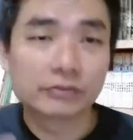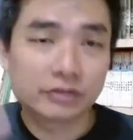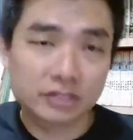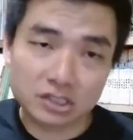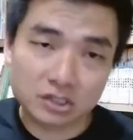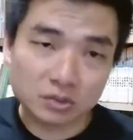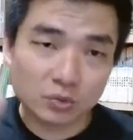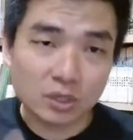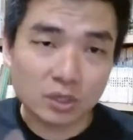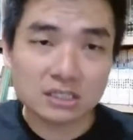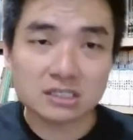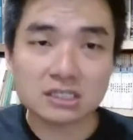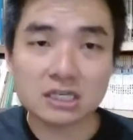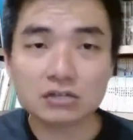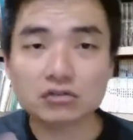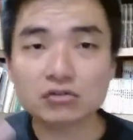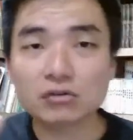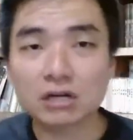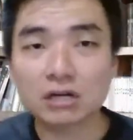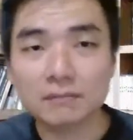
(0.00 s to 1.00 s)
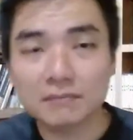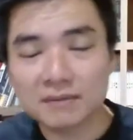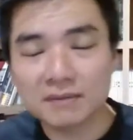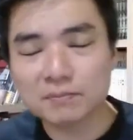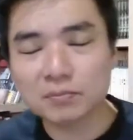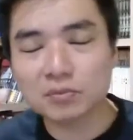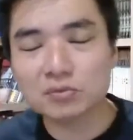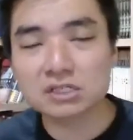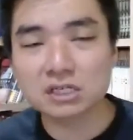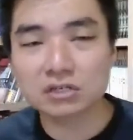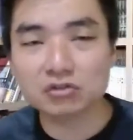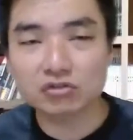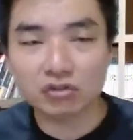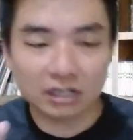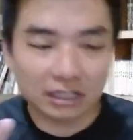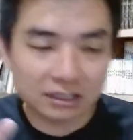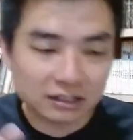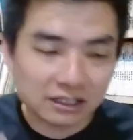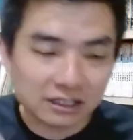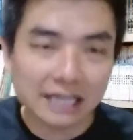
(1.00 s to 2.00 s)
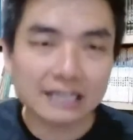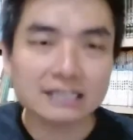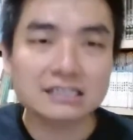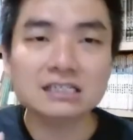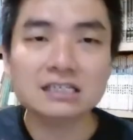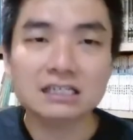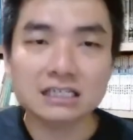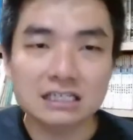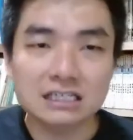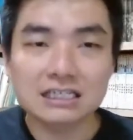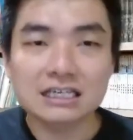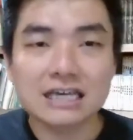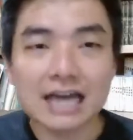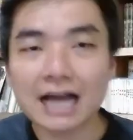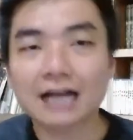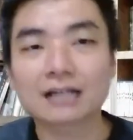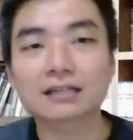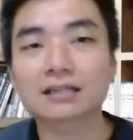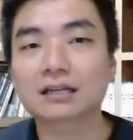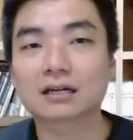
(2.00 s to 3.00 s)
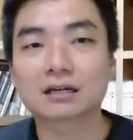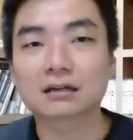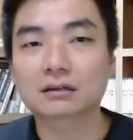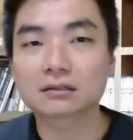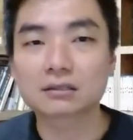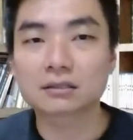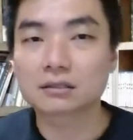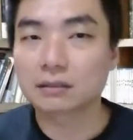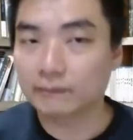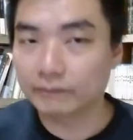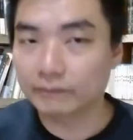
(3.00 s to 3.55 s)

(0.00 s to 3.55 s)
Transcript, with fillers: 指纹解锁跟面部解锁跟 Deck 是一样的